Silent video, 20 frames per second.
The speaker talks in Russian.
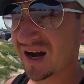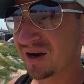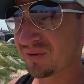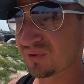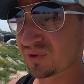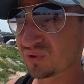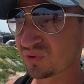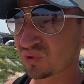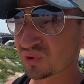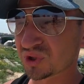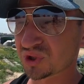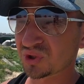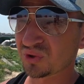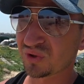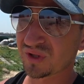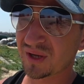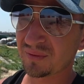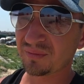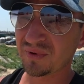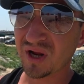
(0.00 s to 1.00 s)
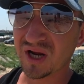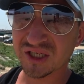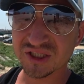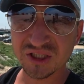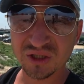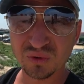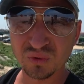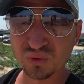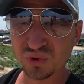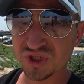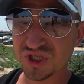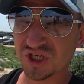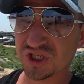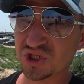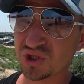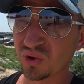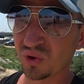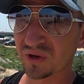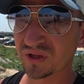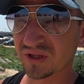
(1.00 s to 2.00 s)
а вот то, что на пляже куча
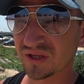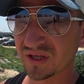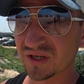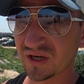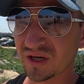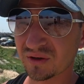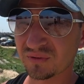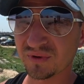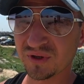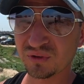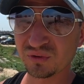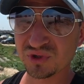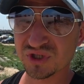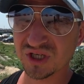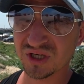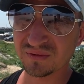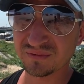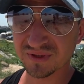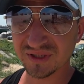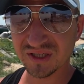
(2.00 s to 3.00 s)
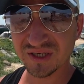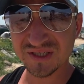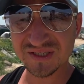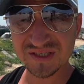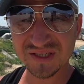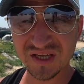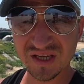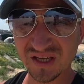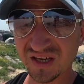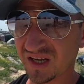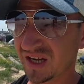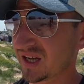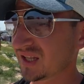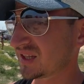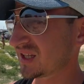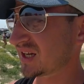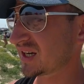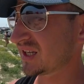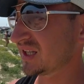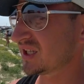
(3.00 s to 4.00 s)
черных вонючих водоростей,
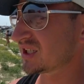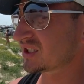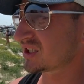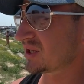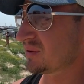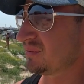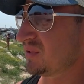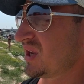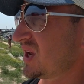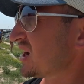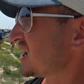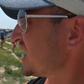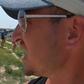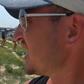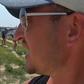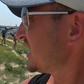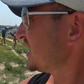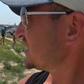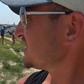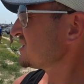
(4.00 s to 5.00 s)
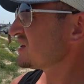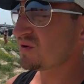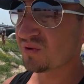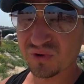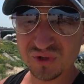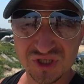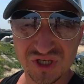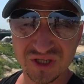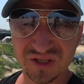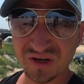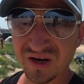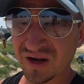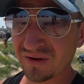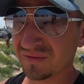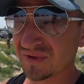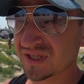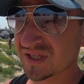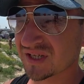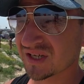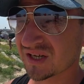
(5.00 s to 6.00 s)
это, конечно, мне не очень
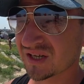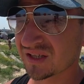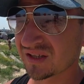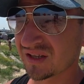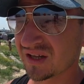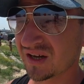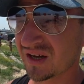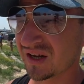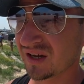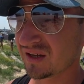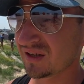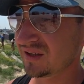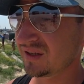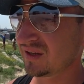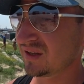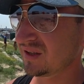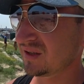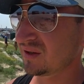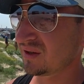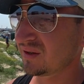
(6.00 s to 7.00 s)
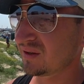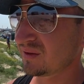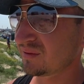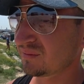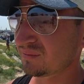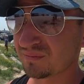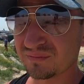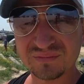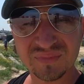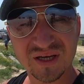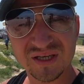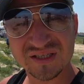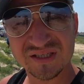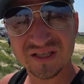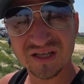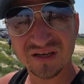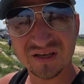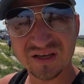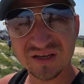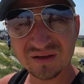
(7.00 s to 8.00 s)
нравится, да и
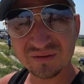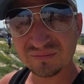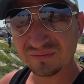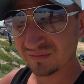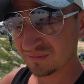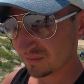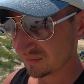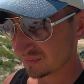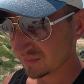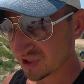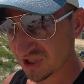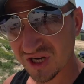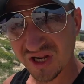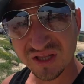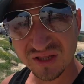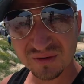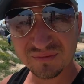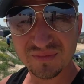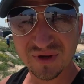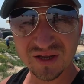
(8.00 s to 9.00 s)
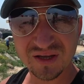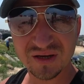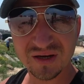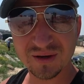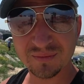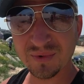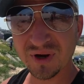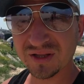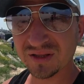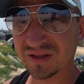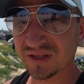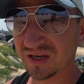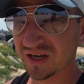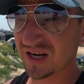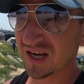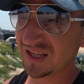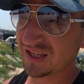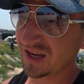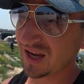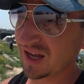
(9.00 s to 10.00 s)
остальным членам моей команды.
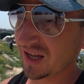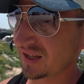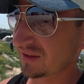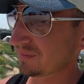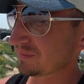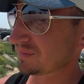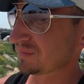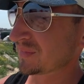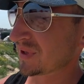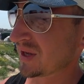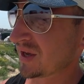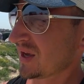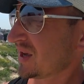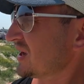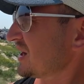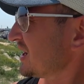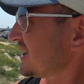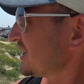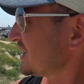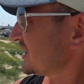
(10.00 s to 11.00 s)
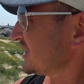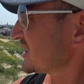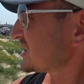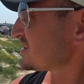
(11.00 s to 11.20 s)
Хотя, я